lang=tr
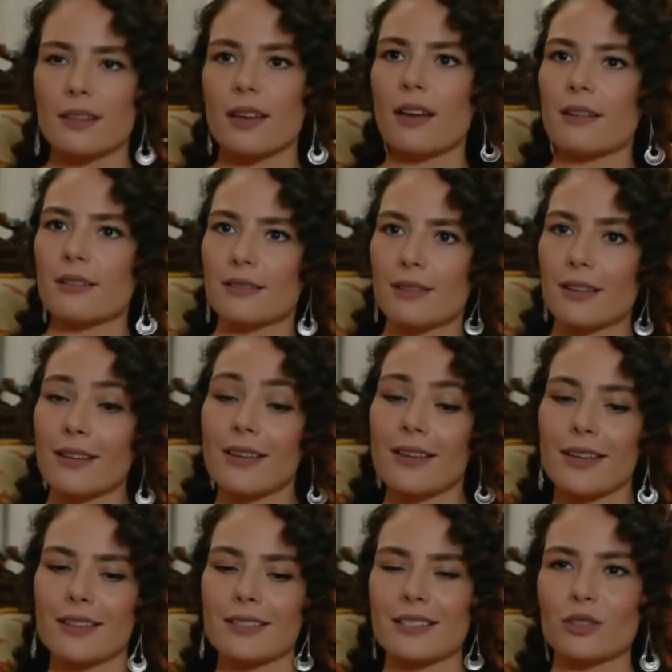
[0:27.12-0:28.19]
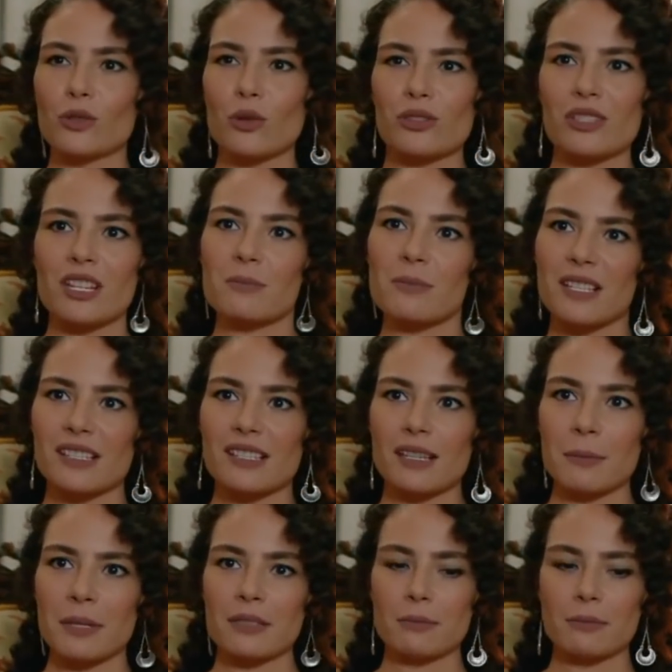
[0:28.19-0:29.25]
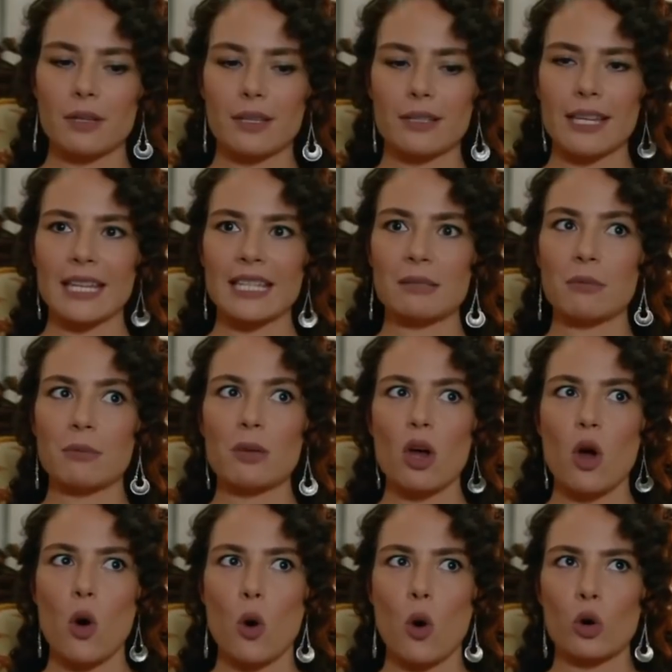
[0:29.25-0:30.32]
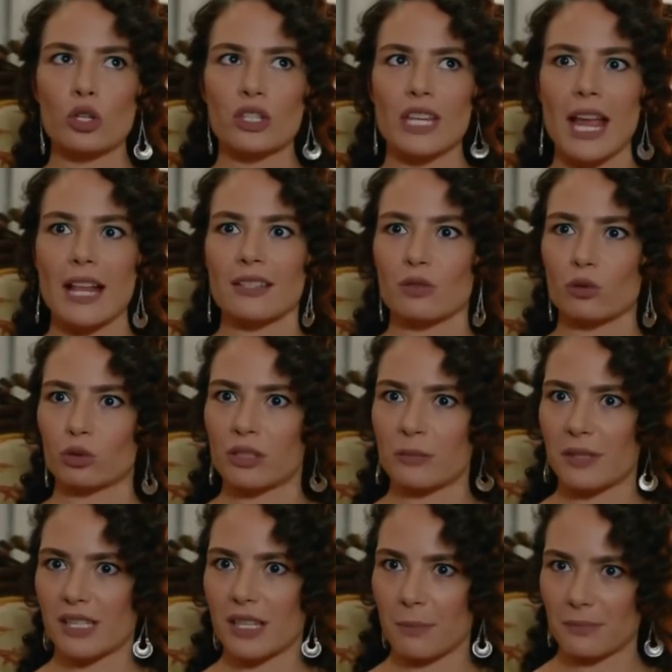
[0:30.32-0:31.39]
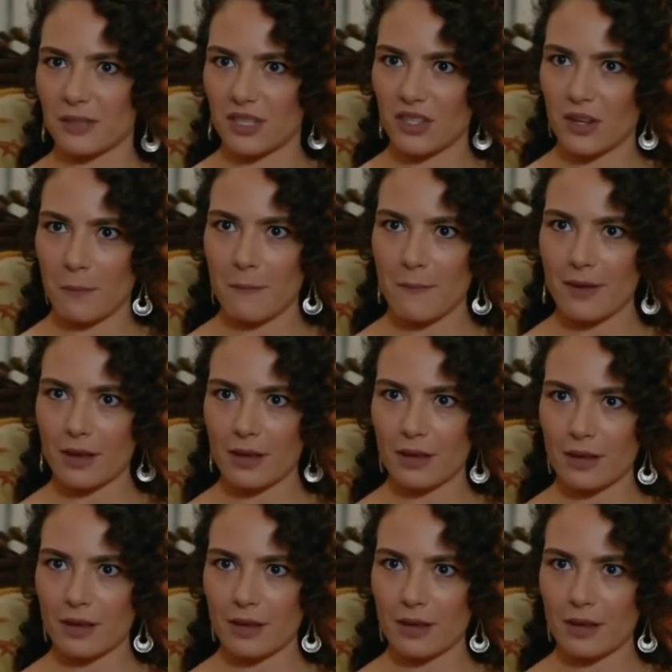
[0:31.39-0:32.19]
ya da eski dostlarıma sitem edip kendime bir hoş geldin kutlaması yaptıracağım.